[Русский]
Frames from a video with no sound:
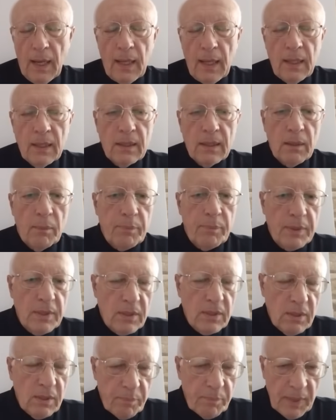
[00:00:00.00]
это
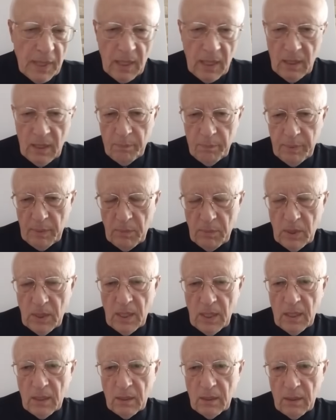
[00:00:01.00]
принципиально
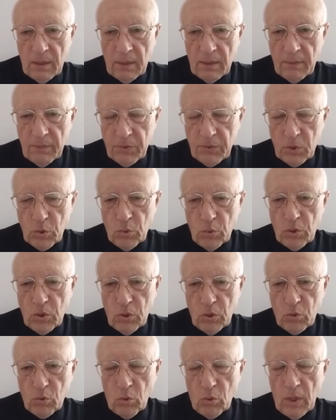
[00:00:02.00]
поменяло всю
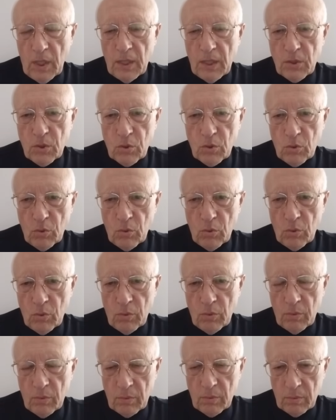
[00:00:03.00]
ситуацию
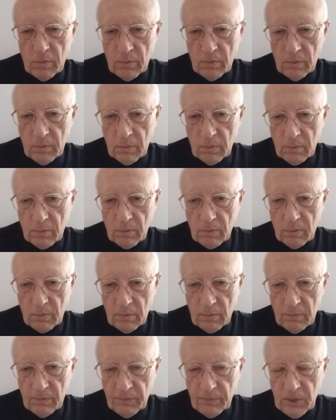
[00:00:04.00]

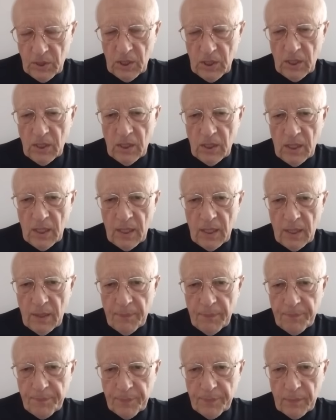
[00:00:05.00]
э,
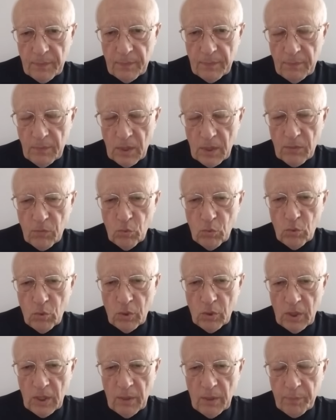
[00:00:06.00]
ведения
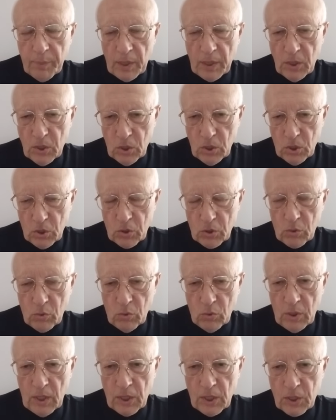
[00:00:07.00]
мировую
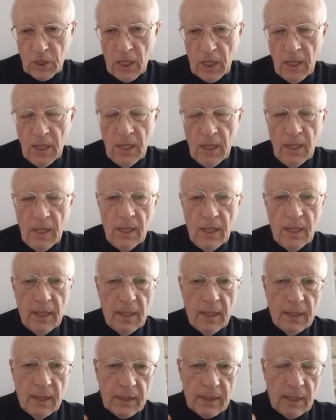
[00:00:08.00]
геополитическую даже
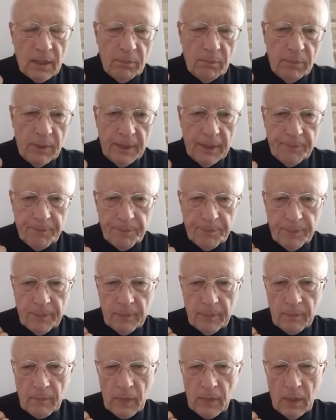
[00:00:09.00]
э, как бы
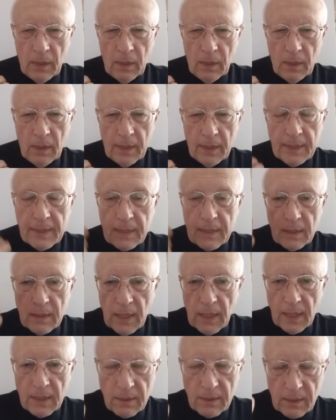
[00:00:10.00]
э,
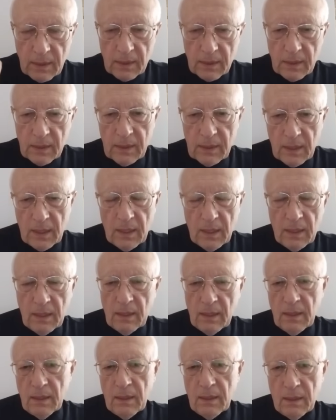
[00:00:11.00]
резонанс от,
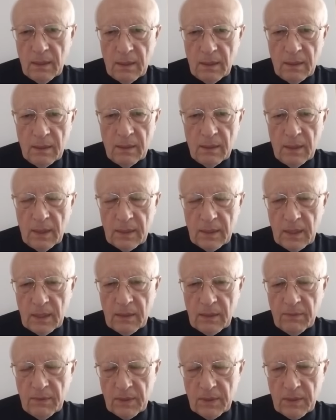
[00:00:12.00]
этой, от
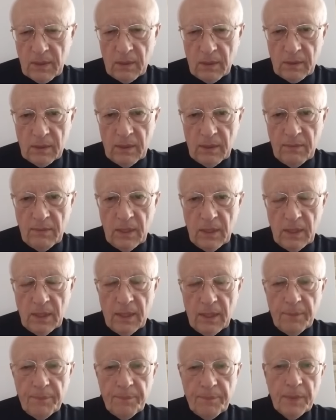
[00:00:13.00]
этого
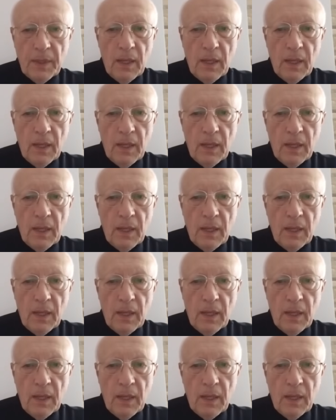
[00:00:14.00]
столкновения.